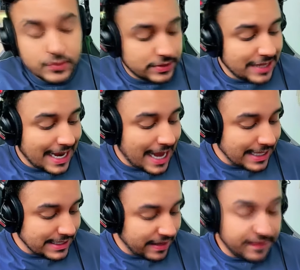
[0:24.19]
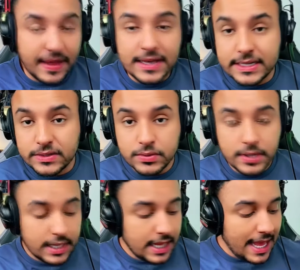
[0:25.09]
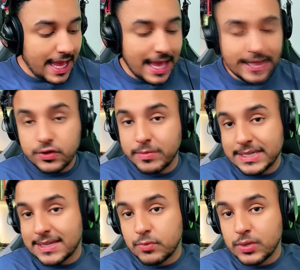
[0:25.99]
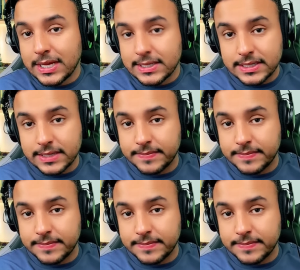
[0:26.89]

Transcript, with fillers: canais aqui falando é, sobre essa mudança.